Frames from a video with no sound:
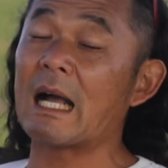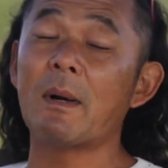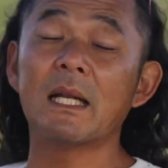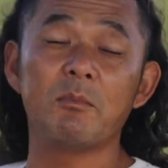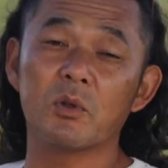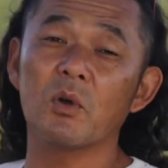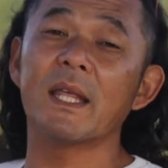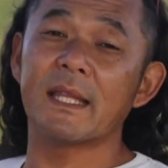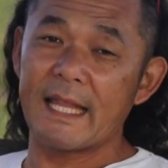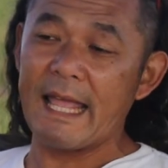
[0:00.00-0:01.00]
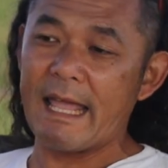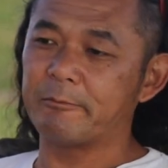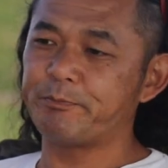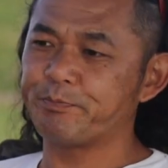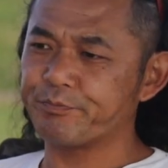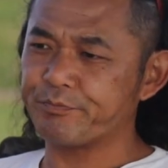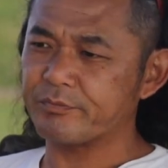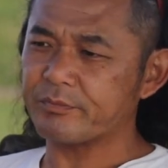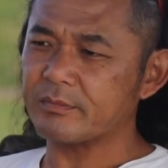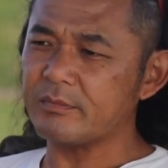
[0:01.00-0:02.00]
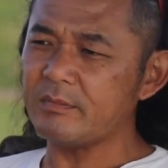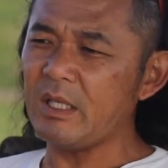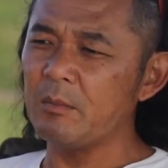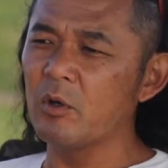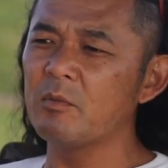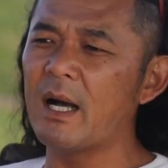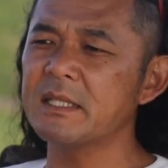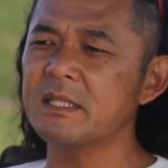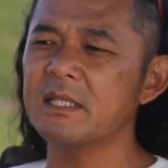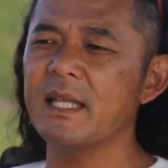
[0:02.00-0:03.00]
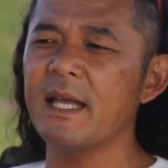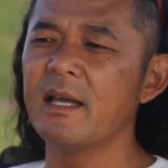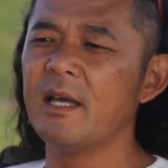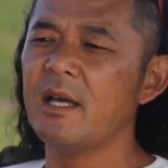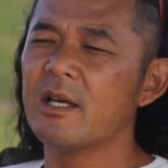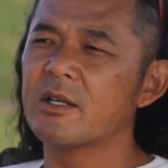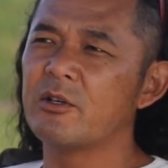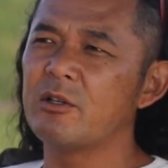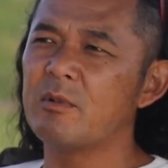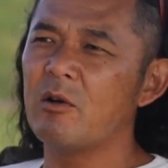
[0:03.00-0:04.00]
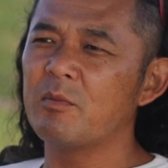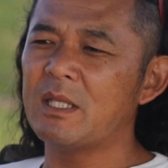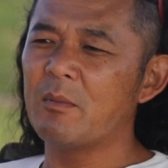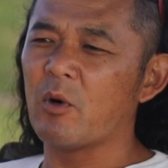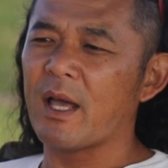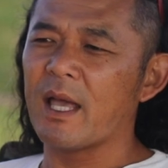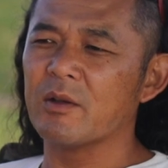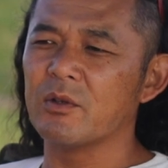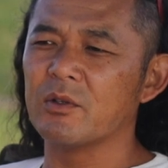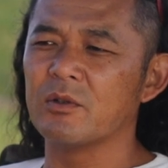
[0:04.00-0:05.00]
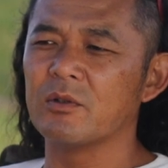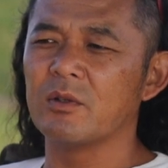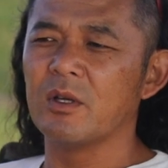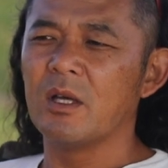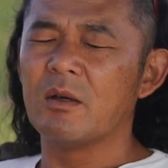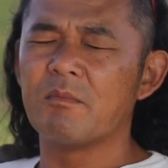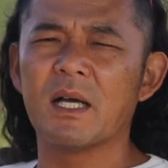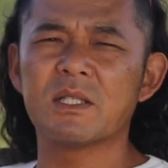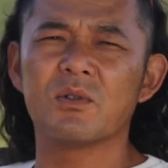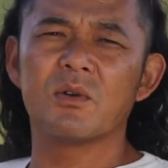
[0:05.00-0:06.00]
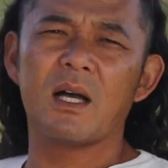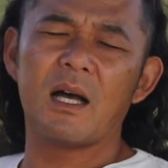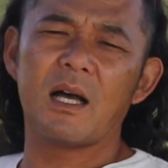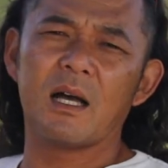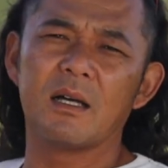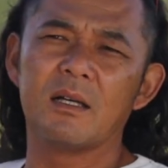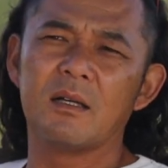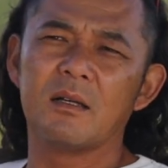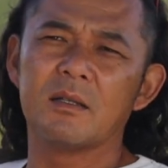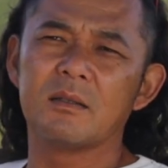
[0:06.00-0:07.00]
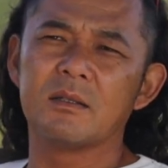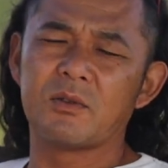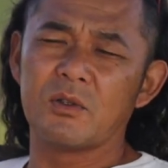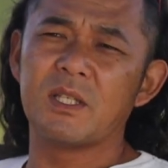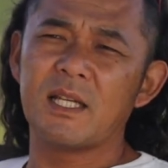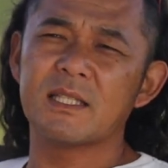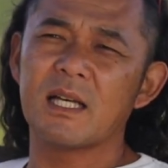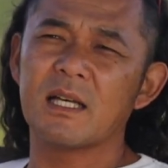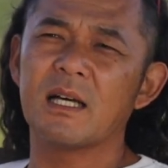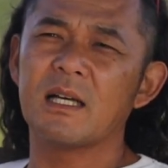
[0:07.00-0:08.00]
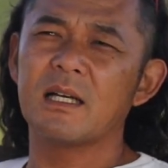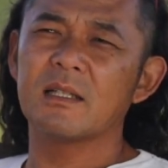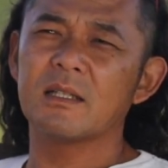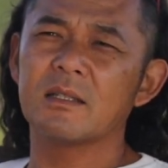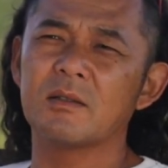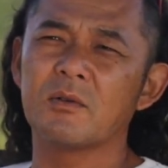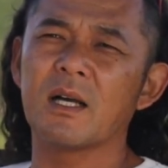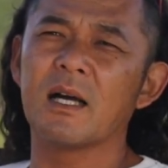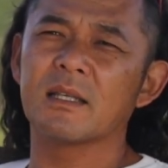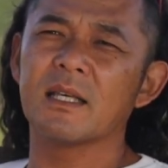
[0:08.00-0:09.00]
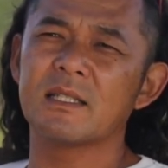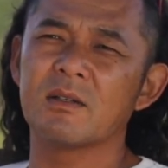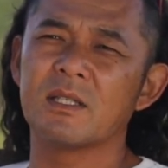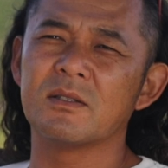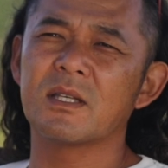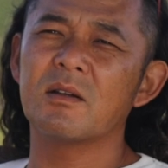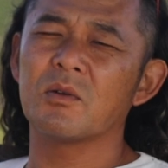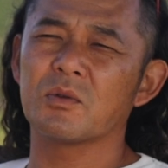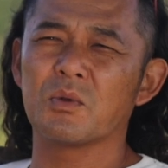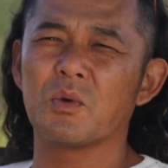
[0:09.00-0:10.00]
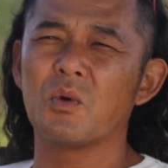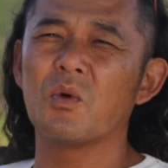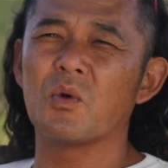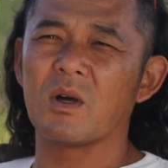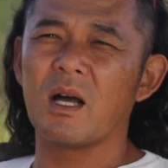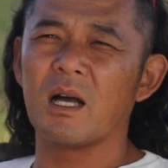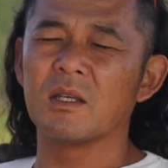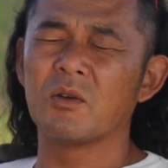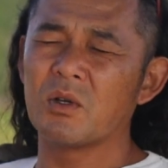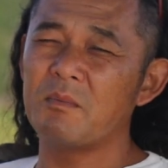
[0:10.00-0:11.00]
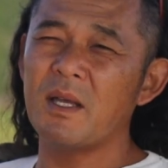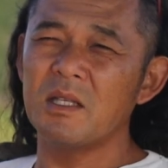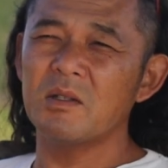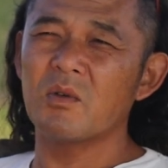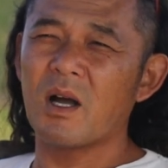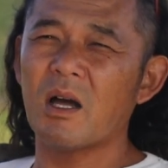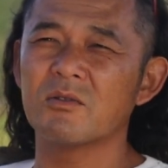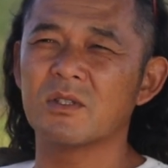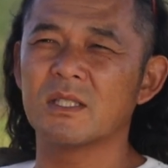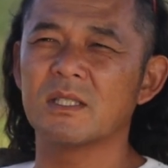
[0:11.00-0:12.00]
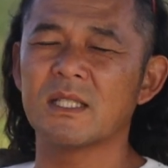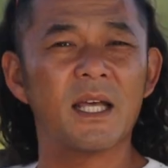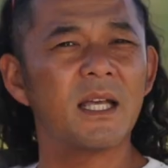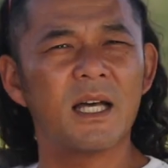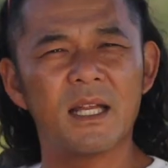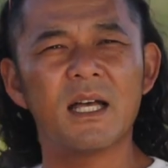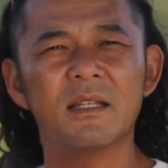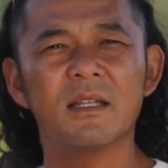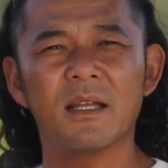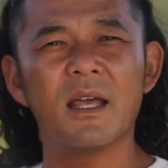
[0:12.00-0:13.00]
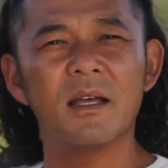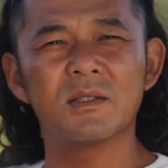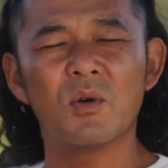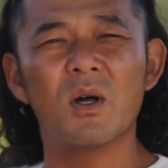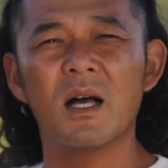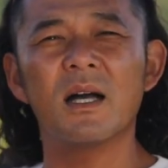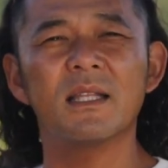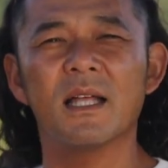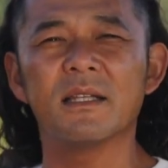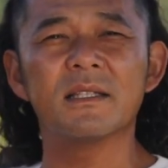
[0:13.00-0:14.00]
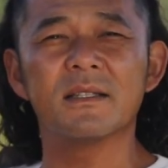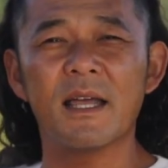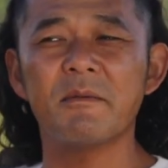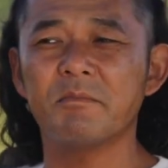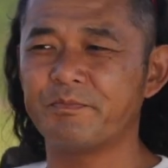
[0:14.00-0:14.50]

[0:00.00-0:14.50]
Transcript: まりも取れて、僕も安心して車を見てもらえる場所がそういうディーラーさんがとの関係性を築けることの方がよりメリットがあるんじゃないかなってね、そう考えたんですね。